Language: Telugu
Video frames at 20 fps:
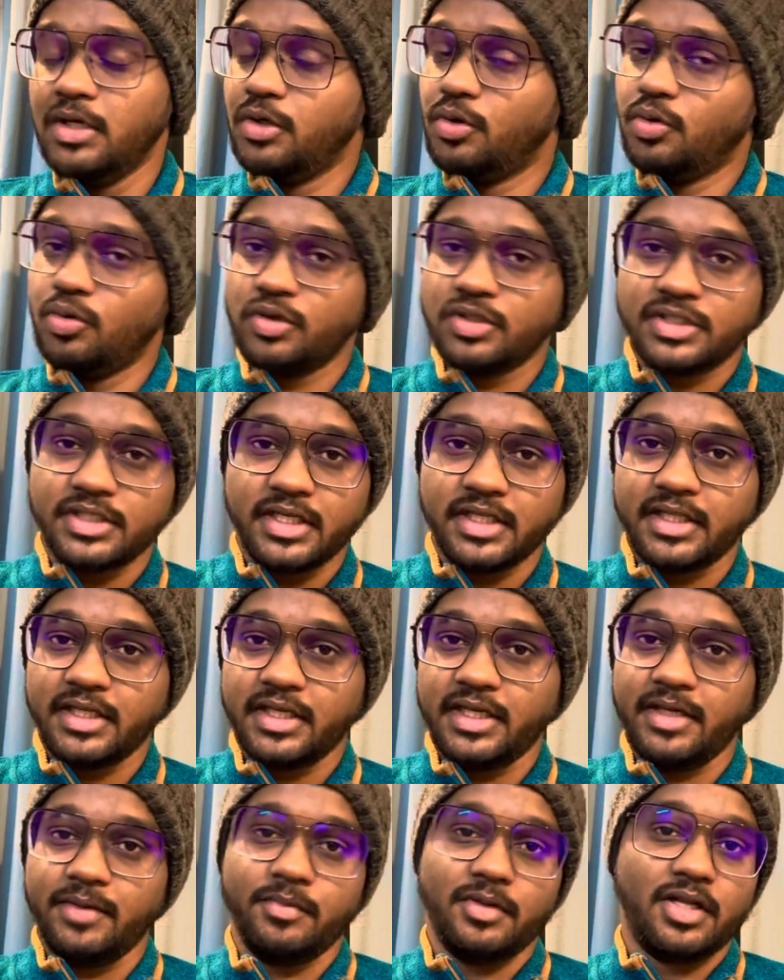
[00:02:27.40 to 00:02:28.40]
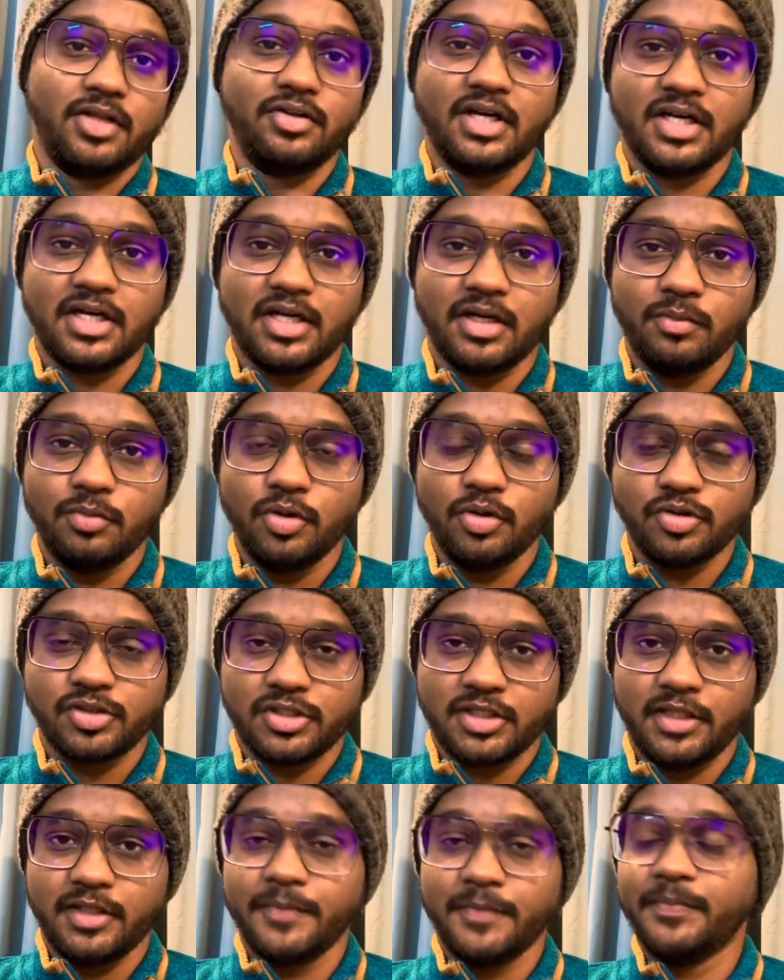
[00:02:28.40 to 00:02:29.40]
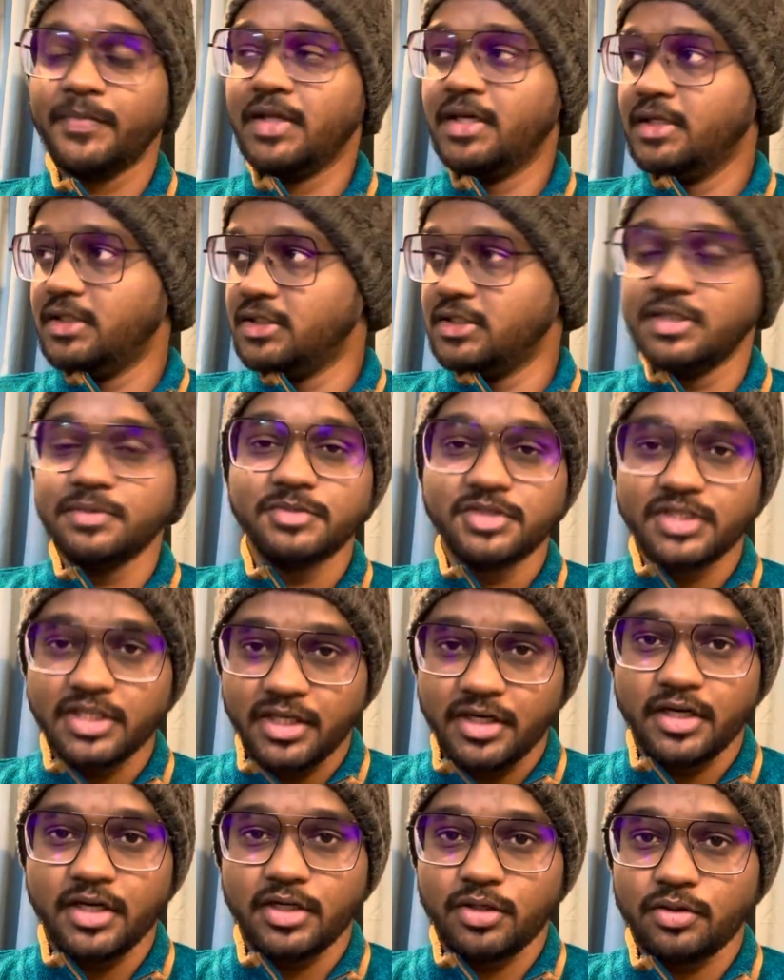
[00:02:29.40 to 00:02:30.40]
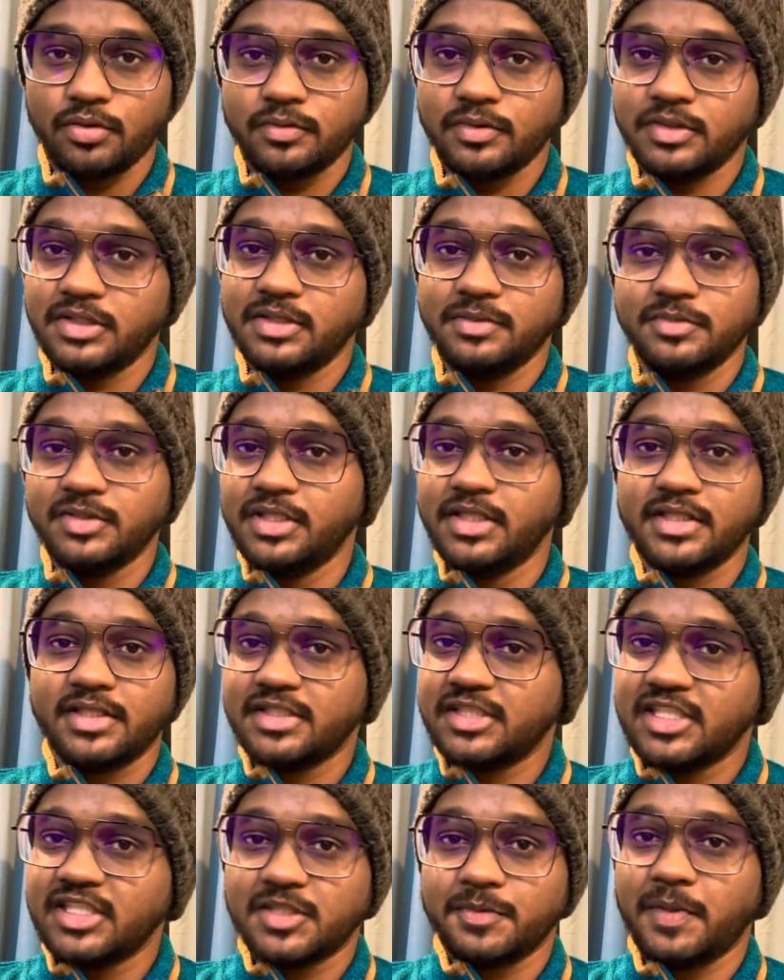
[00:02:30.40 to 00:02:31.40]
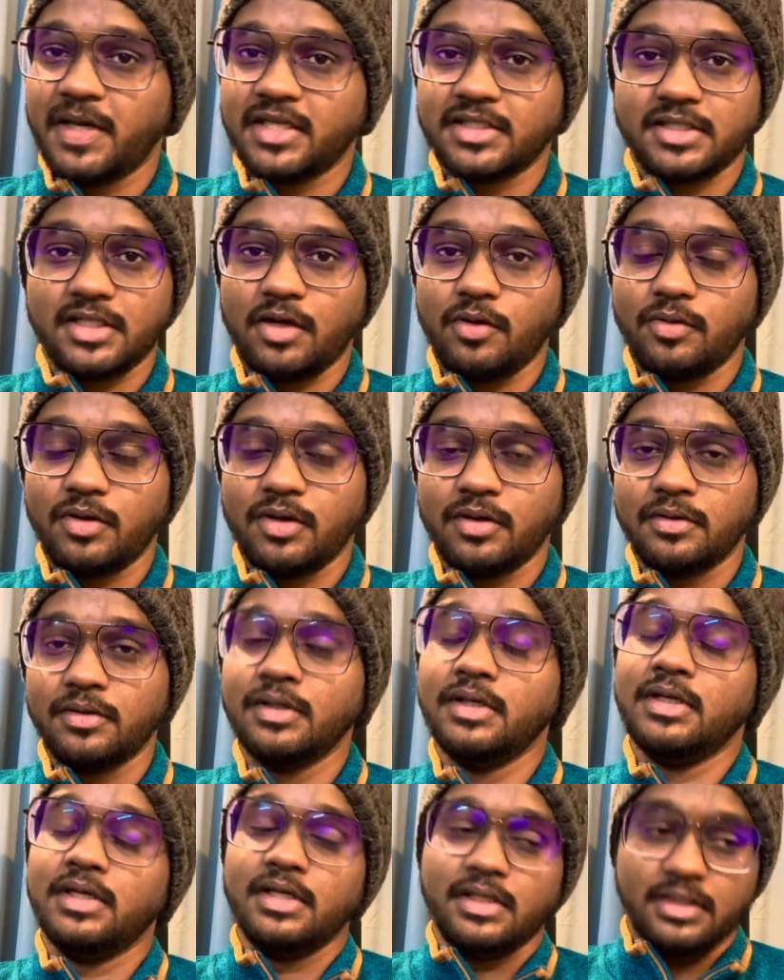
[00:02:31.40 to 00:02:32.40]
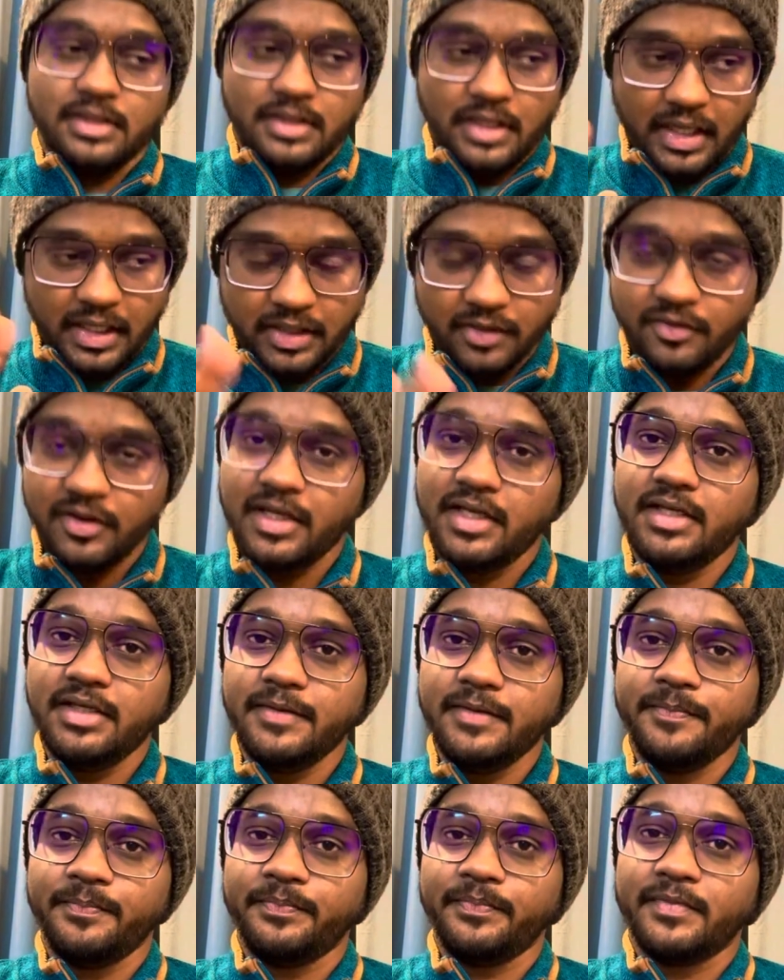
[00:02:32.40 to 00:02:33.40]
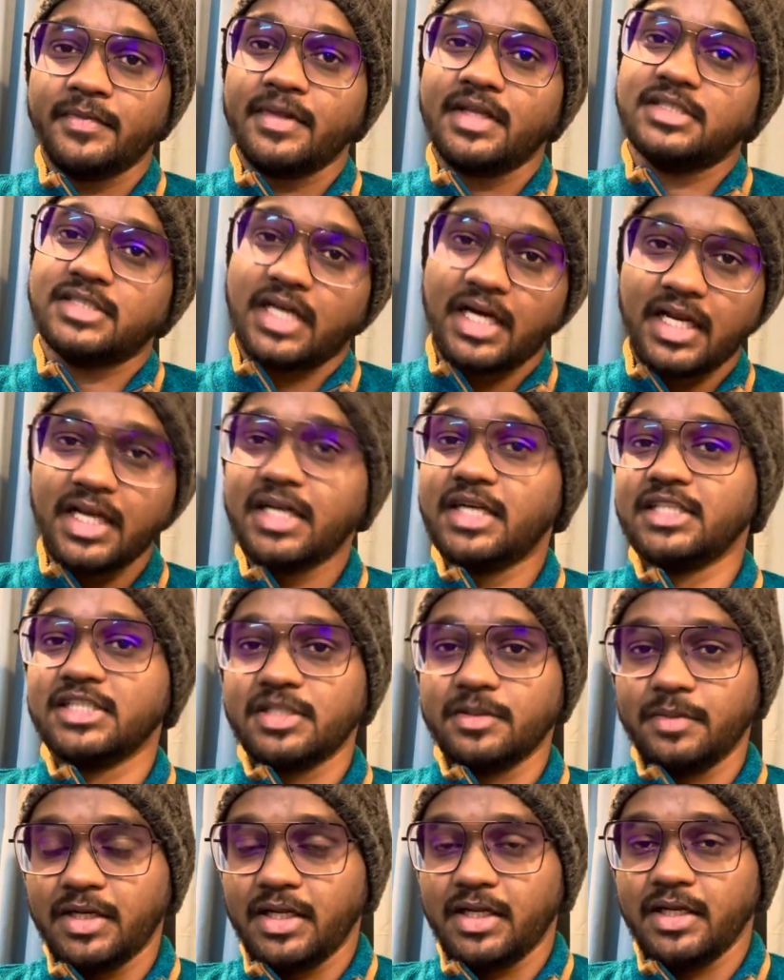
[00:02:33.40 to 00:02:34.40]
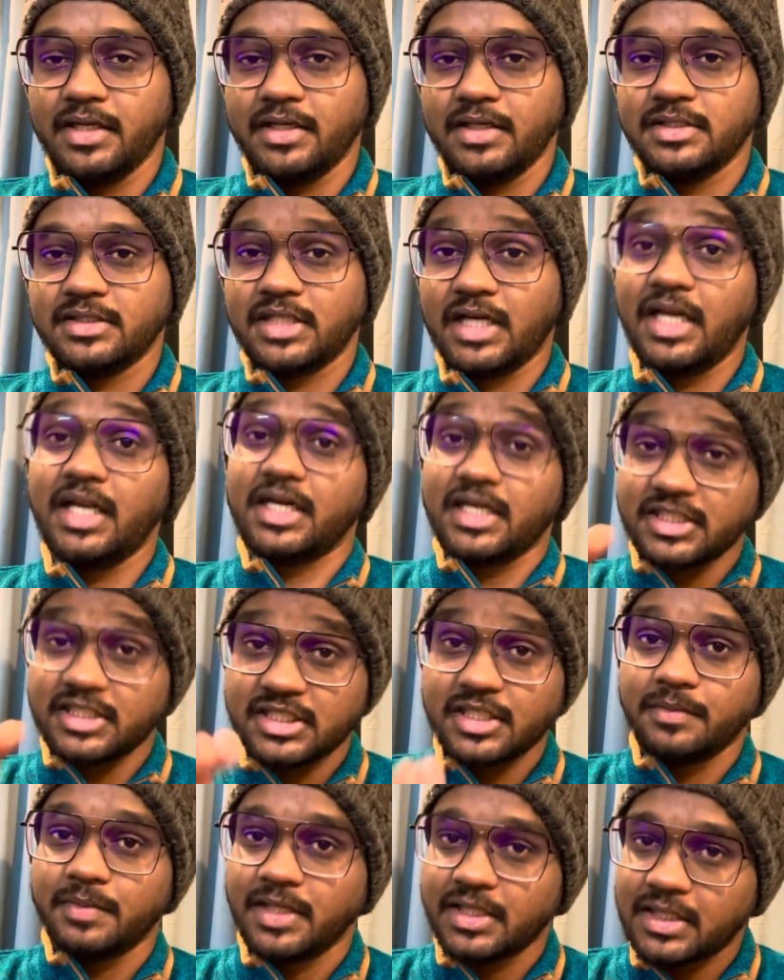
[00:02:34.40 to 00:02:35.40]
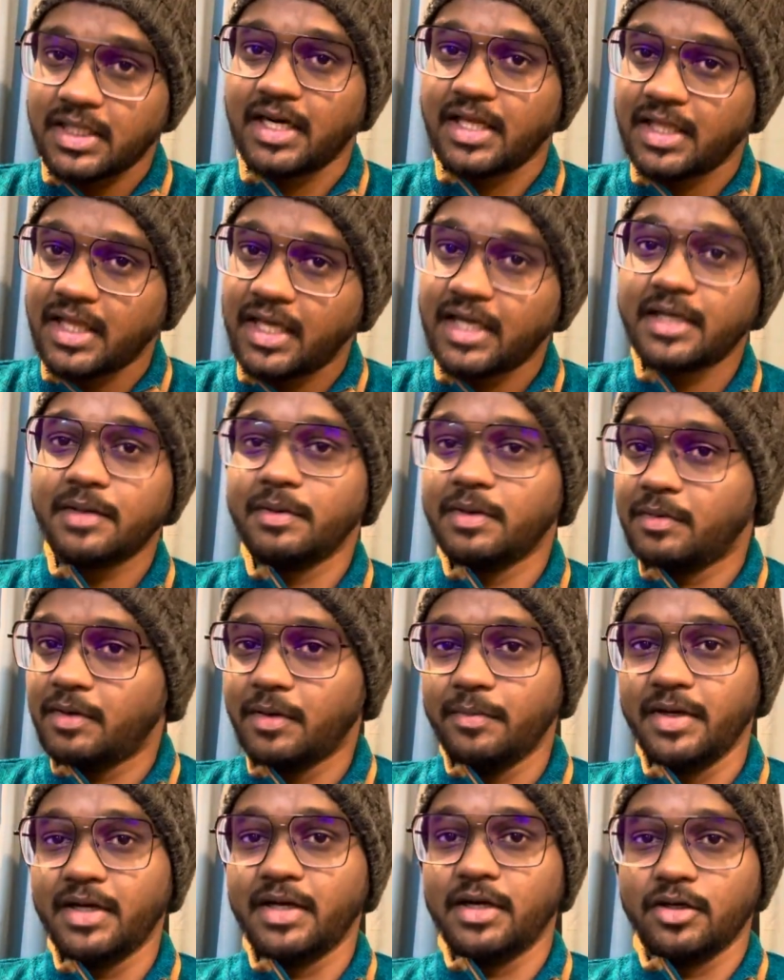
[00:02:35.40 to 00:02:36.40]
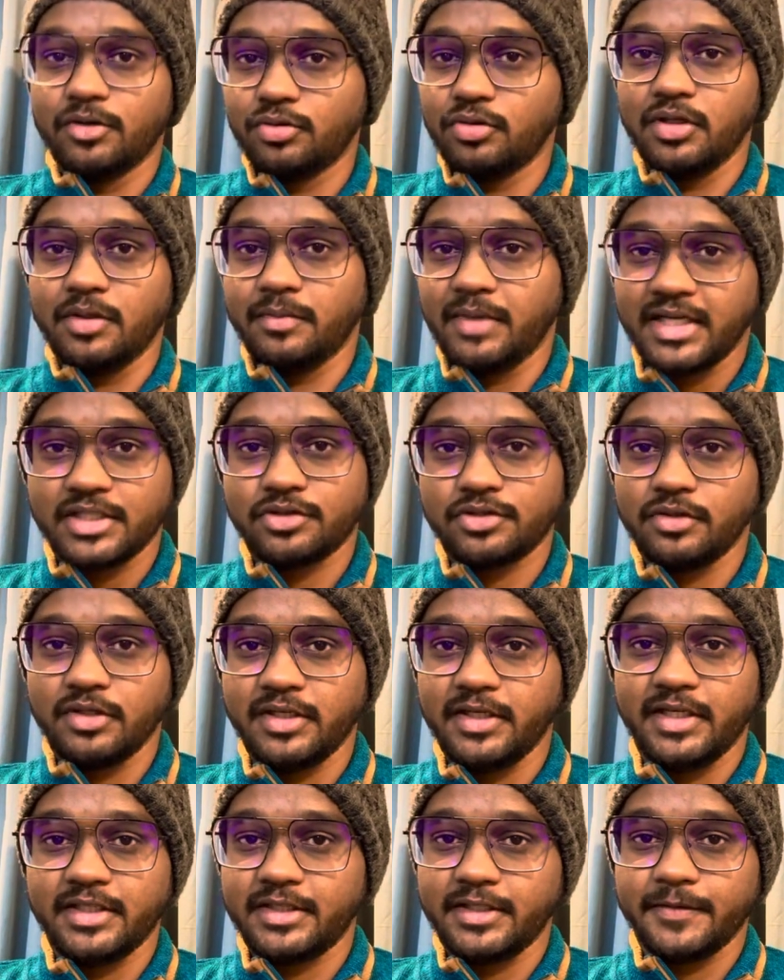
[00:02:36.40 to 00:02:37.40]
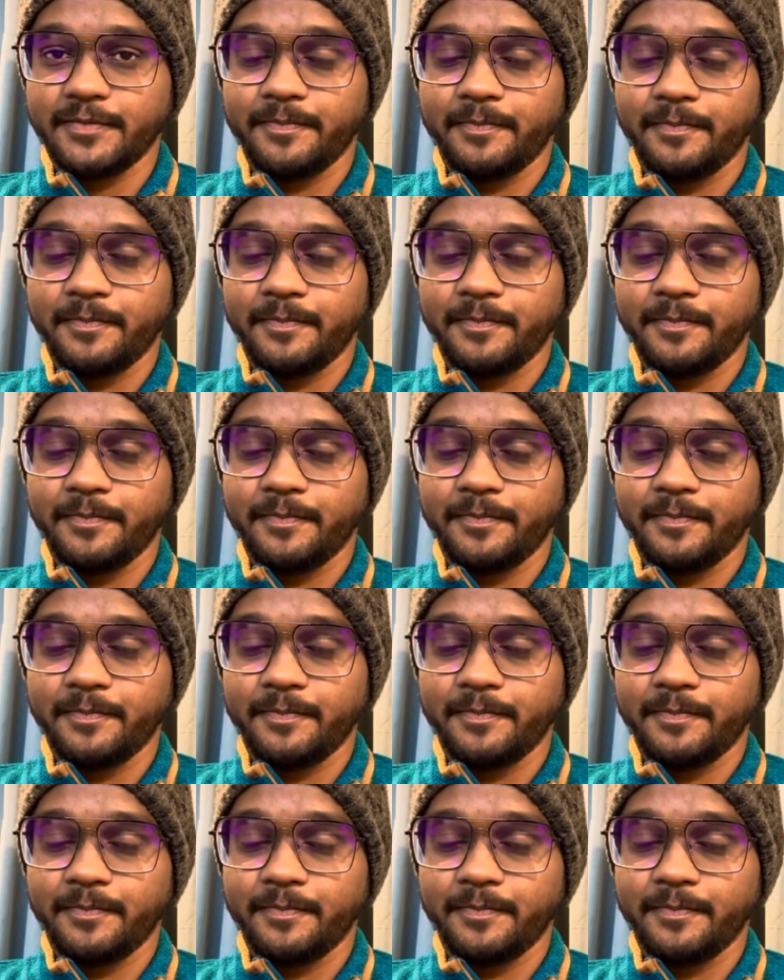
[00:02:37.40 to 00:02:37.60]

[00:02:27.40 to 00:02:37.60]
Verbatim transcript: కోర్స్ చేస్తే ఏం రాదు నాకు డబ్బులు వస్తుంది జిమ్ చేరినట్టు జిమ్ చేరితే సిక్స్ ప్యాక్స్ రావు అక్కడ వెళ్ళి చాలా కష్టపడాలి చాలా కష్టపడతా అన్నదానికి మనం డబ్బే కడుతున్నాం యాక్చువల్లీ అయితే